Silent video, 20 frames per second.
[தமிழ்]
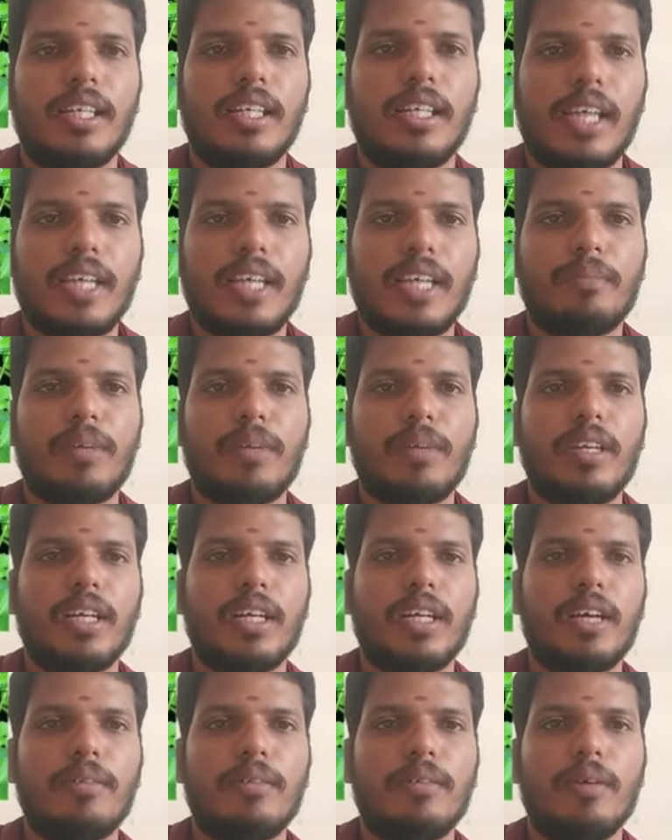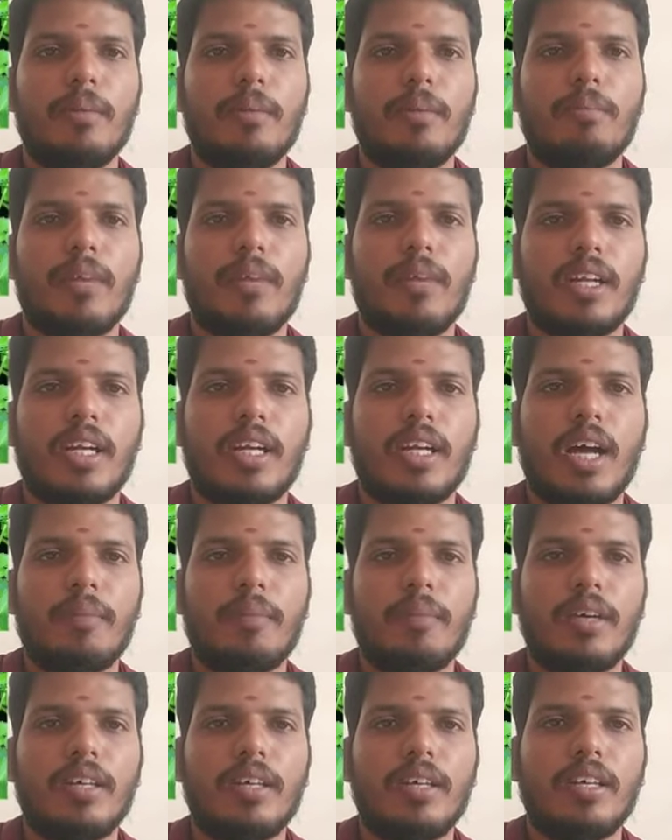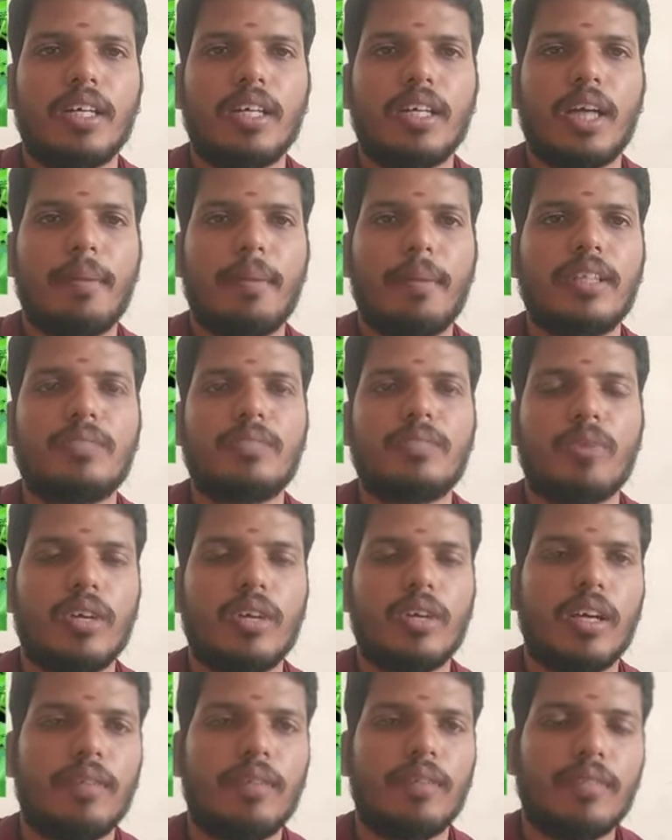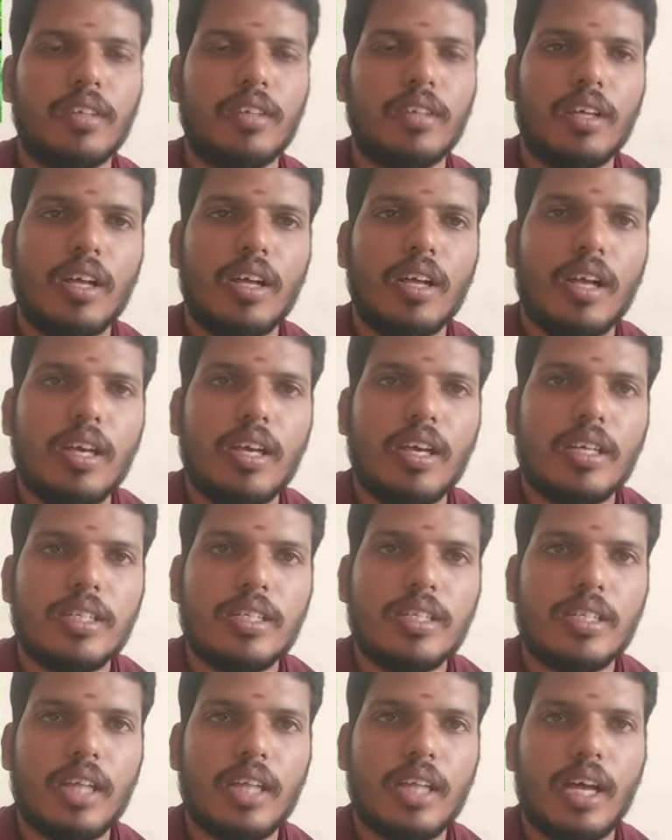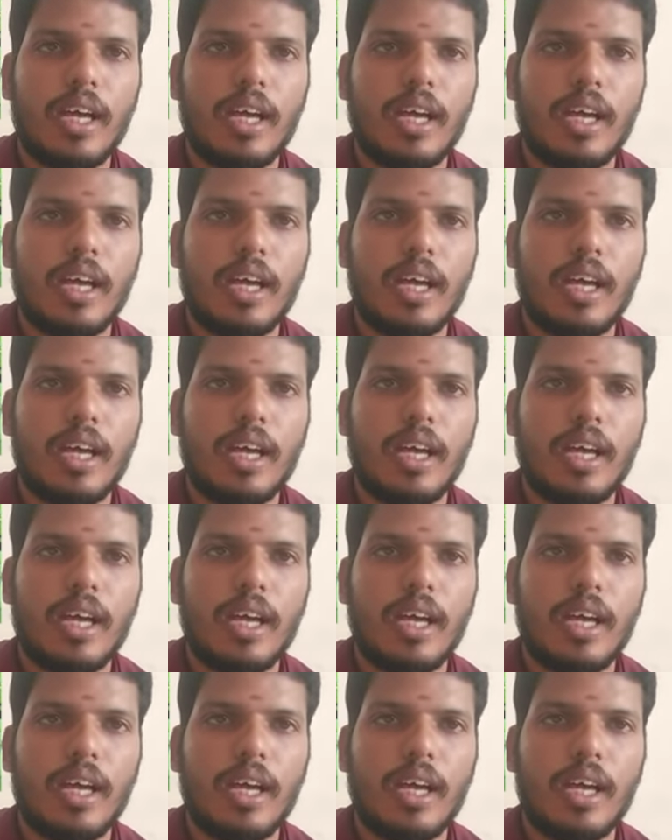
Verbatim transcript: லைக் பண்ணுங்கள் மறக்காமல் கமெண்ட்ஸ் போடுங்க இந்த